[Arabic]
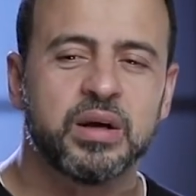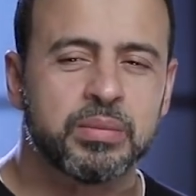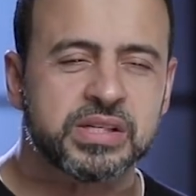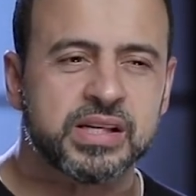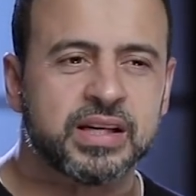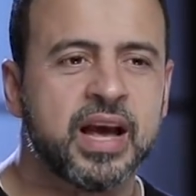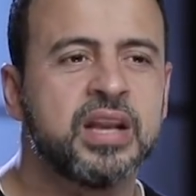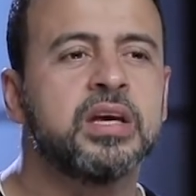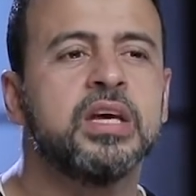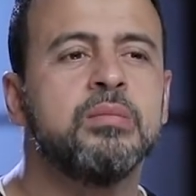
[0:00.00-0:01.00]
بس
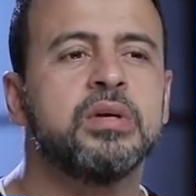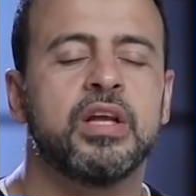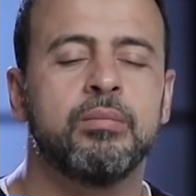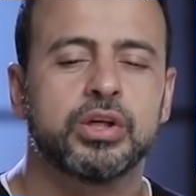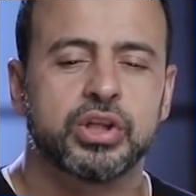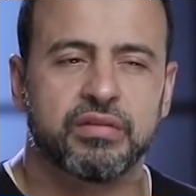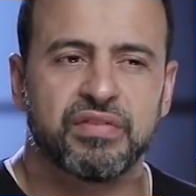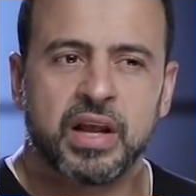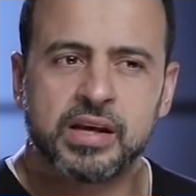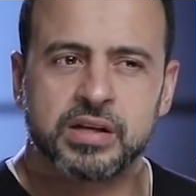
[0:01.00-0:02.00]
كان قيمه البشر
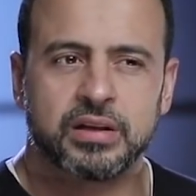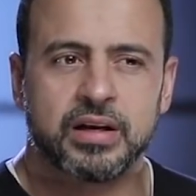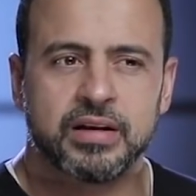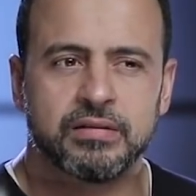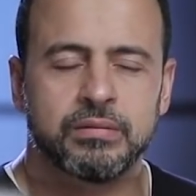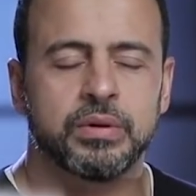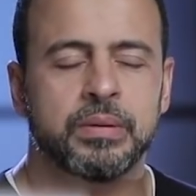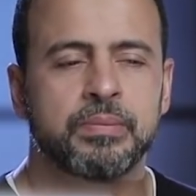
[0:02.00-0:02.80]
في لحظه الكذب